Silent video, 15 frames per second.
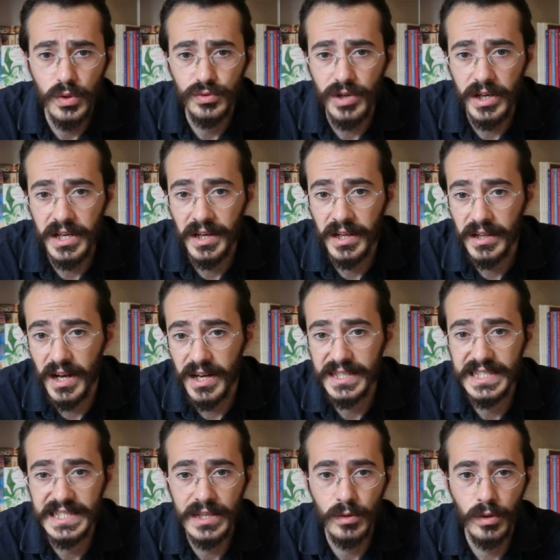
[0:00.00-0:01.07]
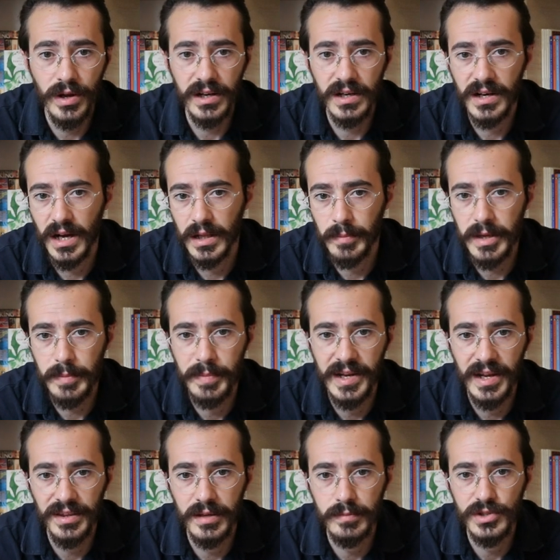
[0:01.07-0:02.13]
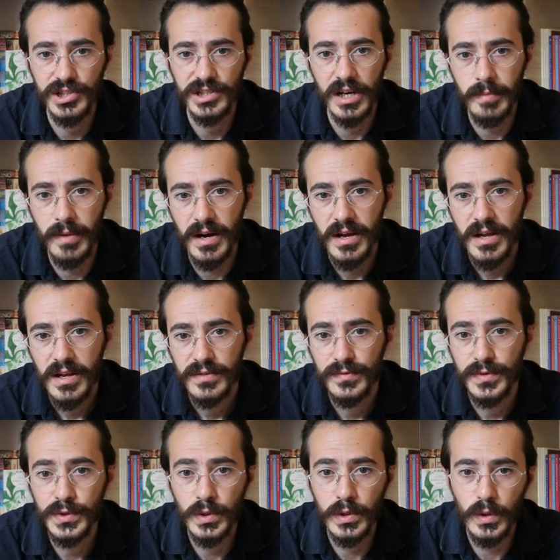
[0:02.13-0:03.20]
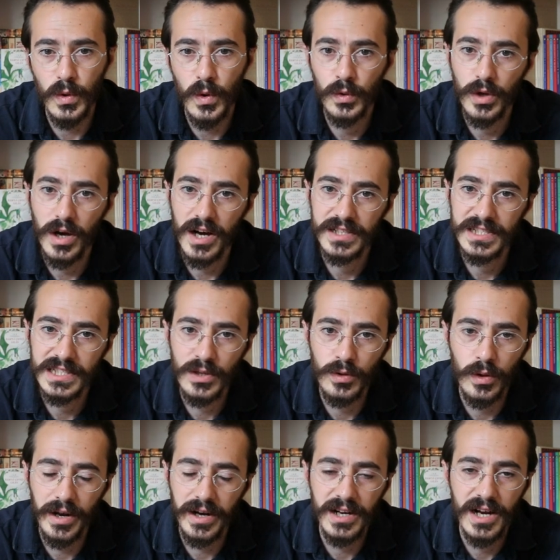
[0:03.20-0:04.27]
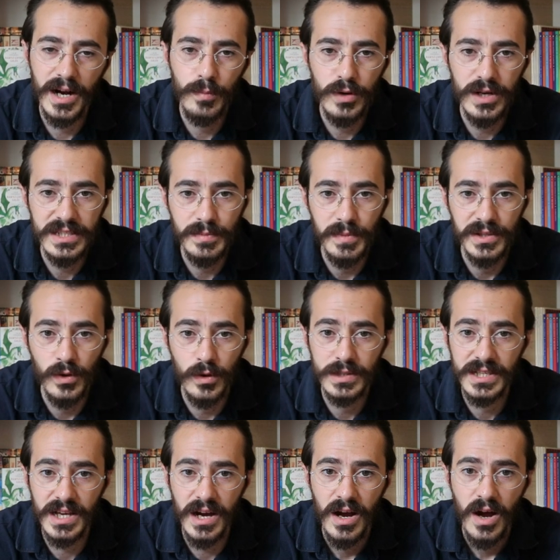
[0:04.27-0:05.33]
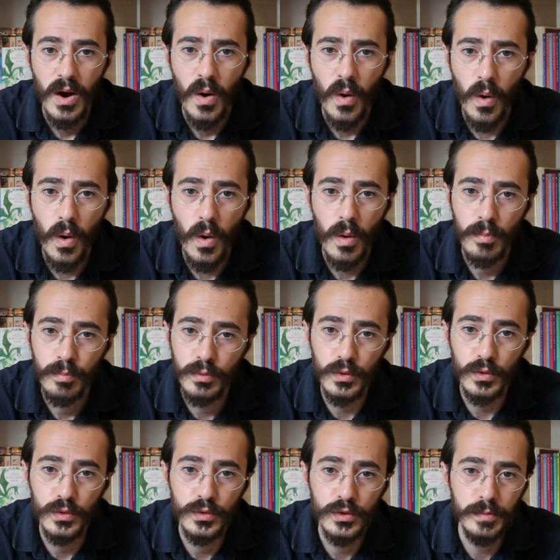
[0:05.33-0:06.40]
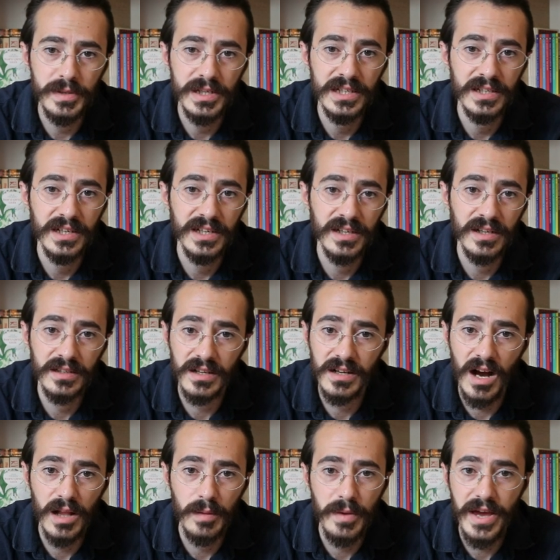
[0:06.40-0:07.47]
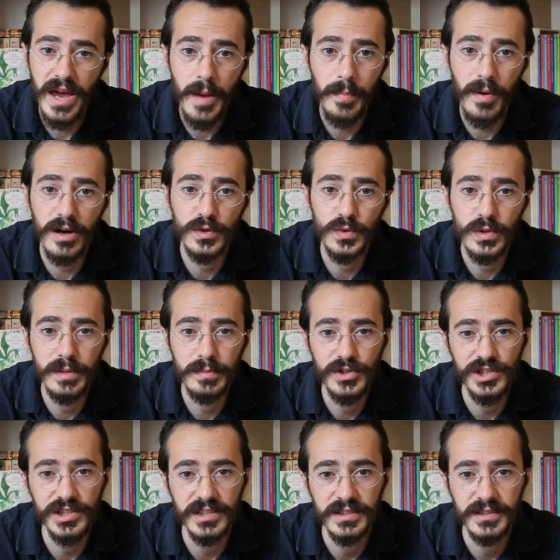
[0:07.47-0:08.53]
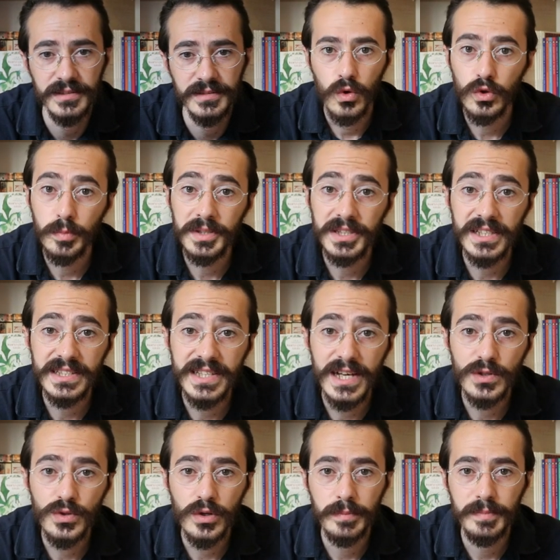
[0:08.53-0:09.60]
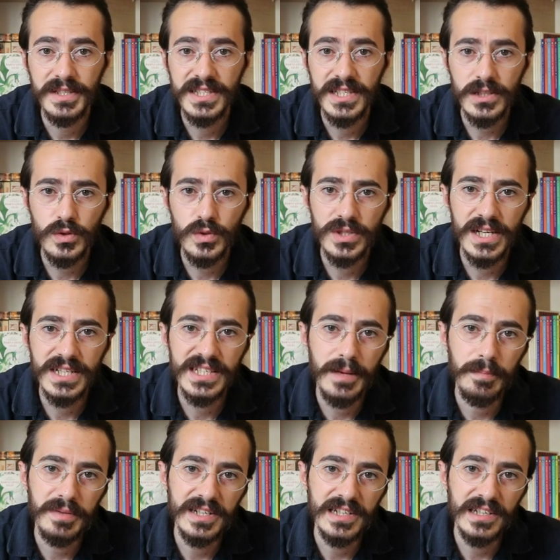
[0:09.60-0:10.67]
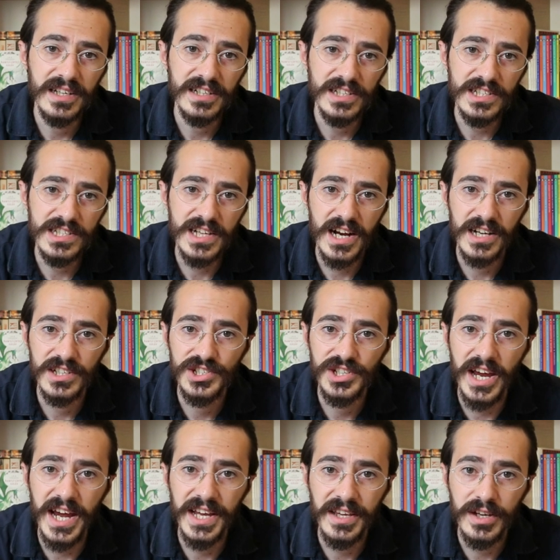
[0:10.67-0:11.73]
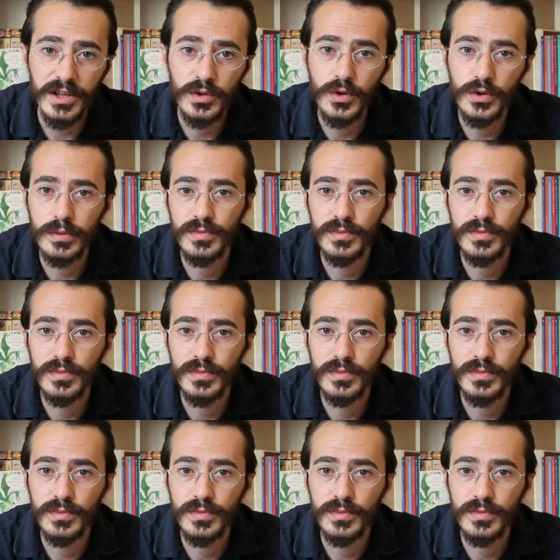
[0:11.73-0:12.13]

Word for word: sonra yanında asistan olarak kalmayı planlamıştı ama fizyolog onu asistan olarak kabul etmedi. Oysa o bu ünlü bilginin yanında kalmayı hep arzulamıştı. Okul bittikten sonra 1881 yılında kız kardeşi Anna'nın